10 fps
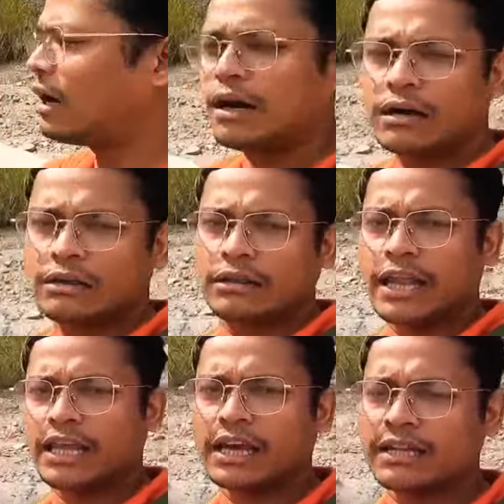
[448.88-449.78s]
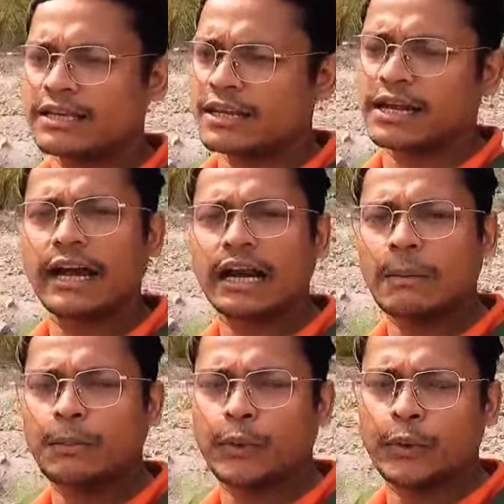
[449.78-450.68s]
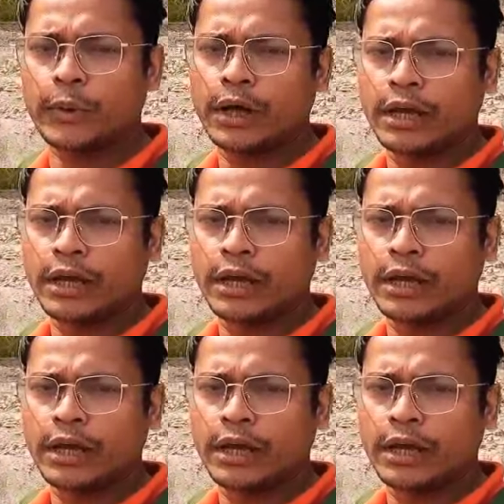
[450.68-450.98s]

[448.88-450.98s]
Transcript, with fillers: हाँ देखने का नज़रिया अगर आपको